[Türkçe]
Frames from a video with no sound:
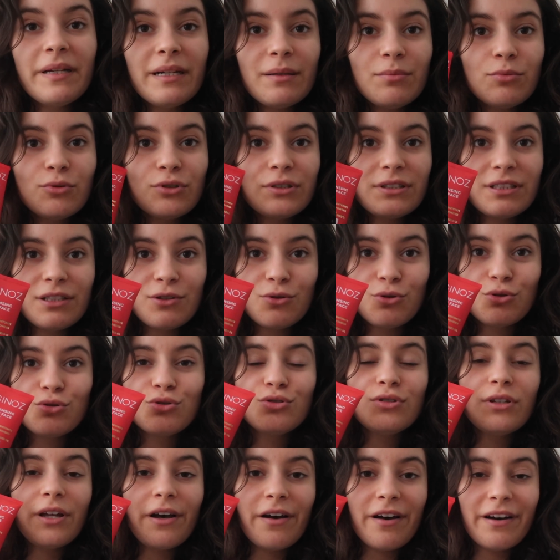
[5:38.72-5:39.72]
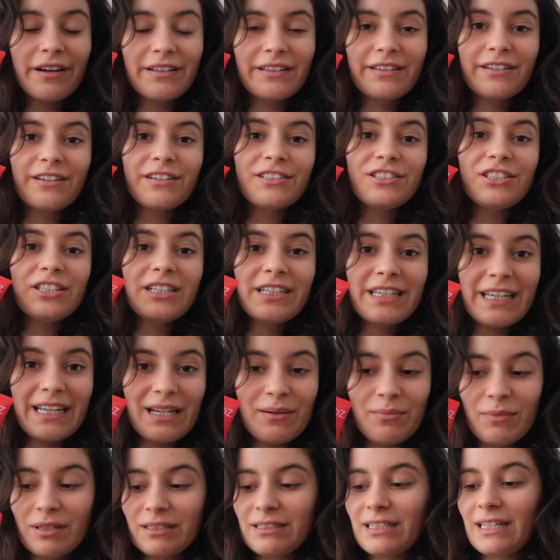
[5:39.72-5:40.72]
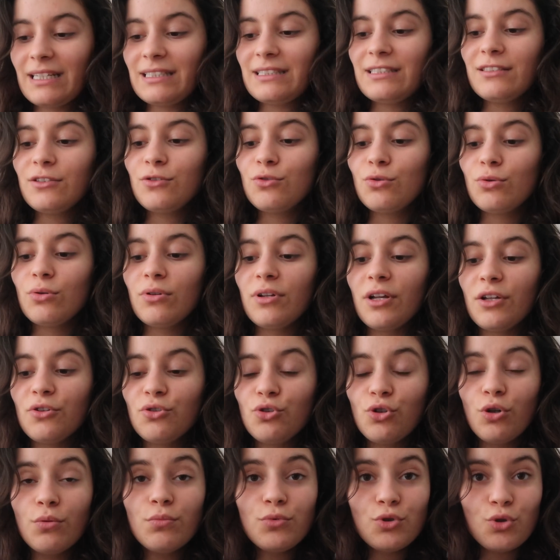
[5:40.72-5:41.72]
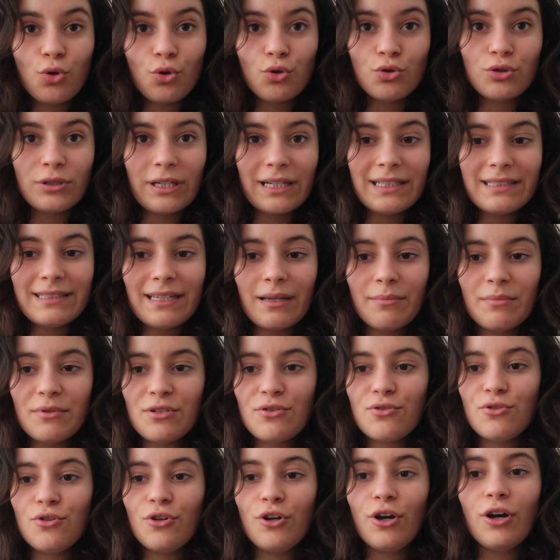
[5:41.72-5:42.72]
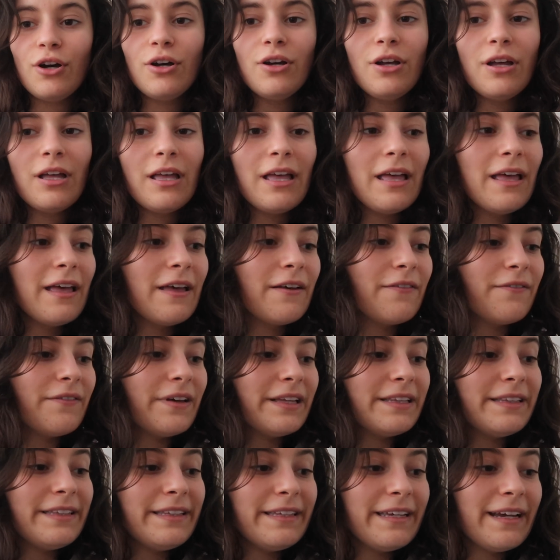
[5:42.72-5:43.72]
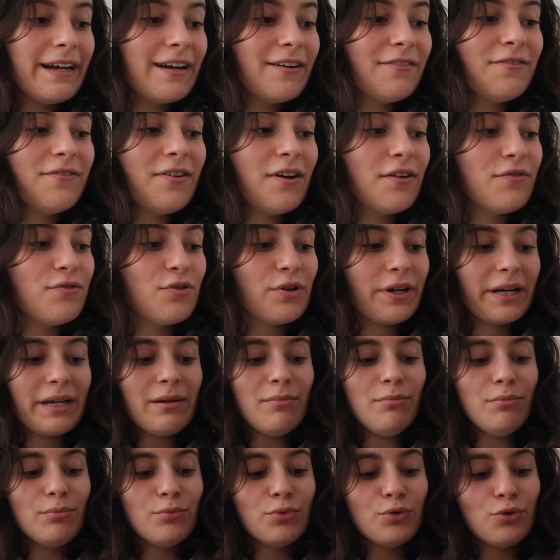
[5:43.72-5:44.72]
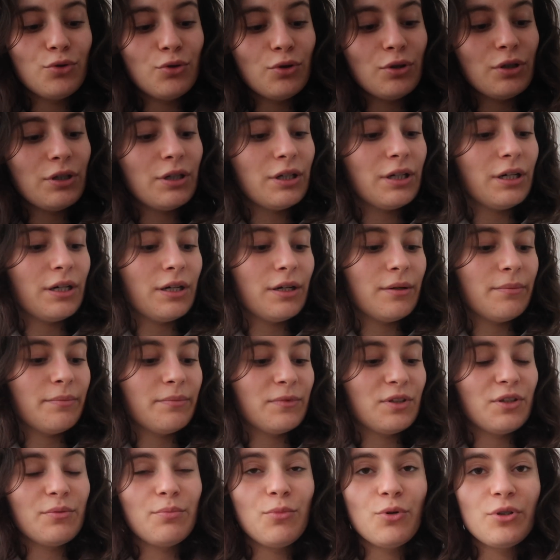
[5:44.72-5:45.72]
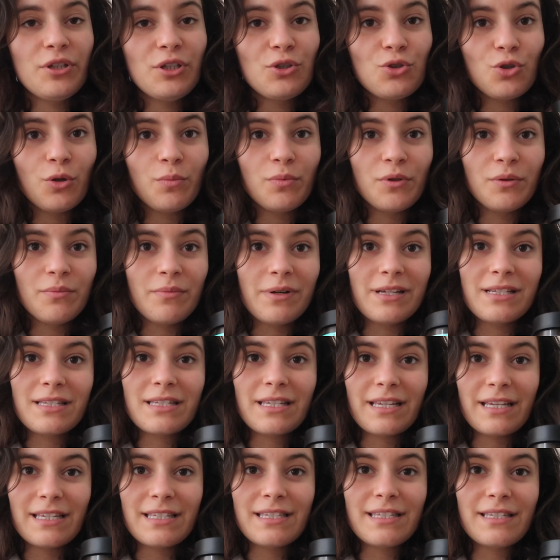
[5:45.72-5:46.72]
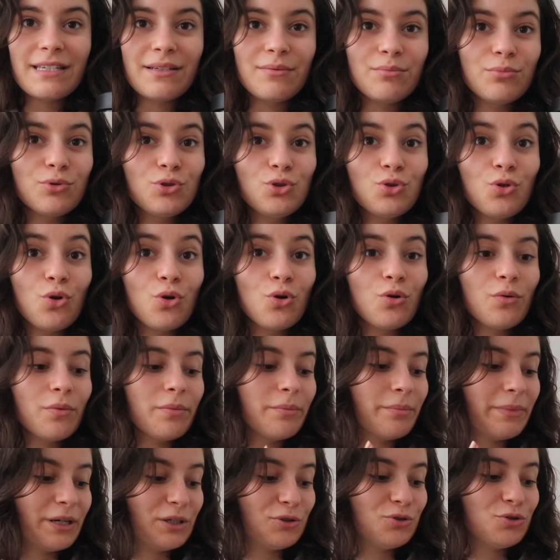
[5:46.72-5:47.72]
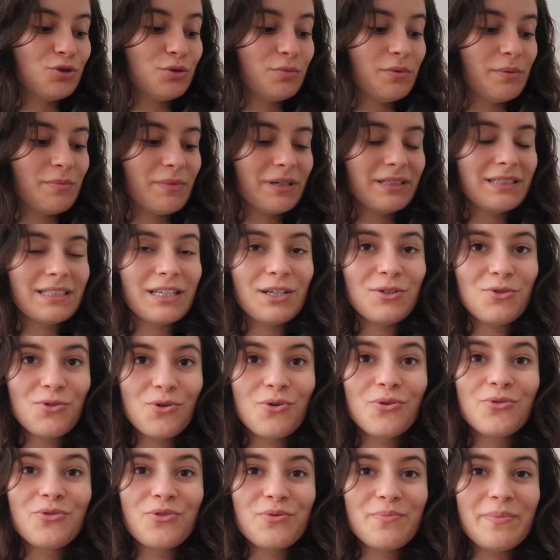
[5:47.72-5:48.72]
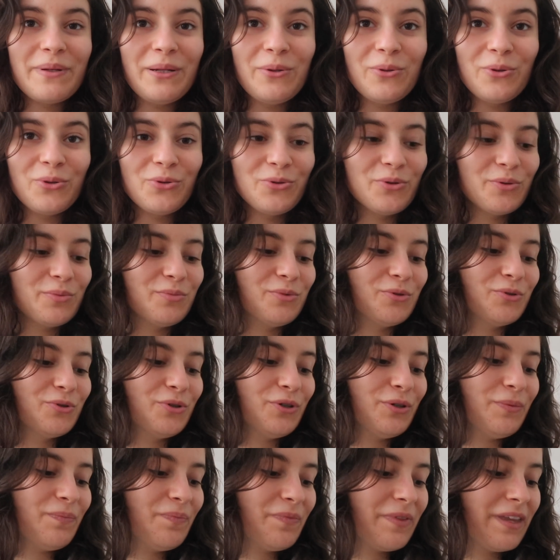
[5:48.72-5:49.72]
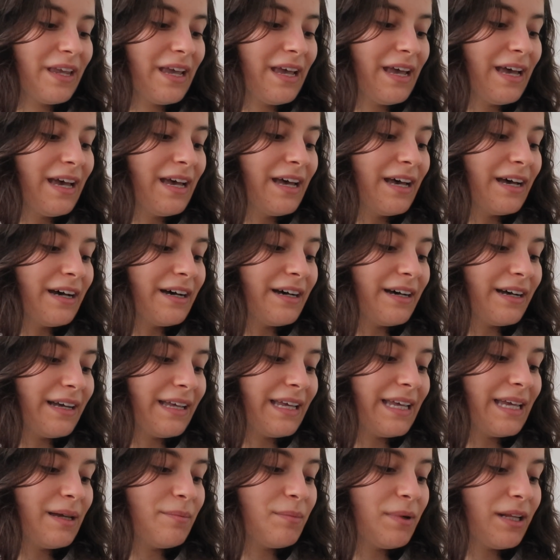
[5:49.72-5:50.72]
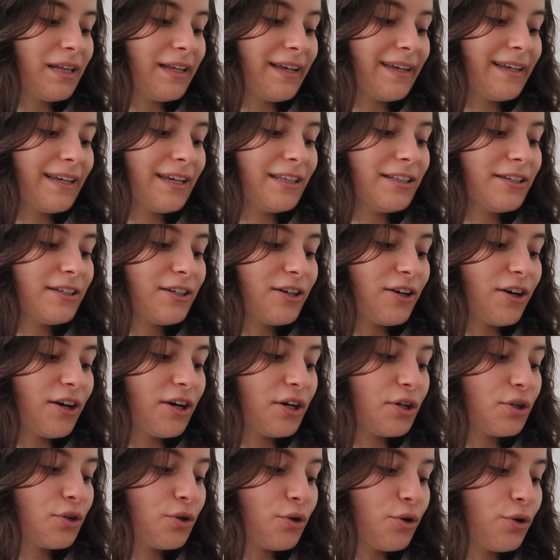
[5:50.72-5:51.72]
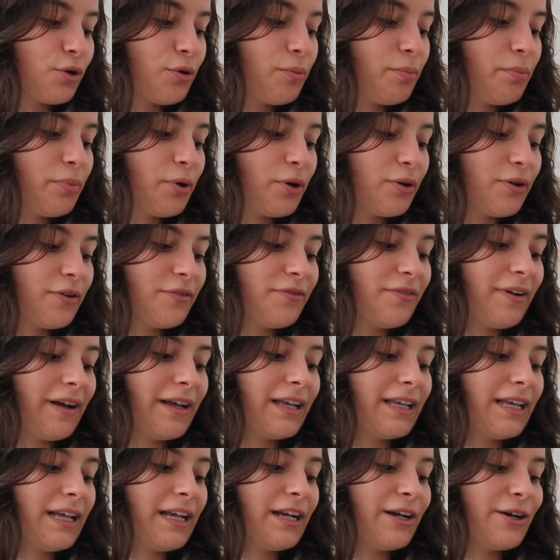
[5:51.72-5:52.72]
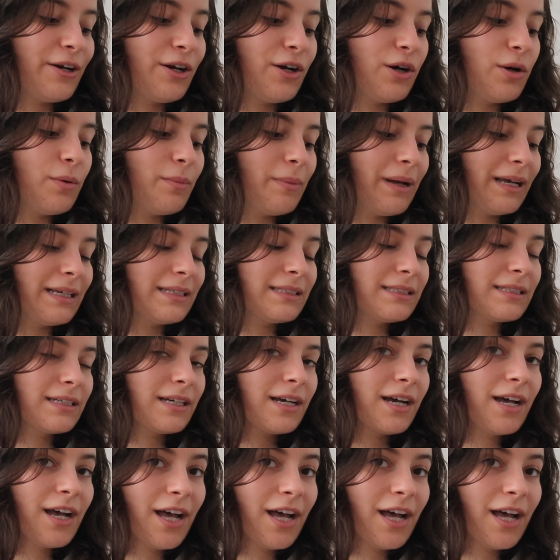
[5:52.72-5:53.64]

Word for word: bir bu Sinoz'un arındırıcı kil maskesini kullanıyorum. Çok güzel temizliyor. Ve diğer favorim bu um, The Body Shop'un maskesi. Bu çok meşhur bir maske. Çoğunuz biliyordur bunu. Uh, Himalayan Carco Purifying Glow Mask.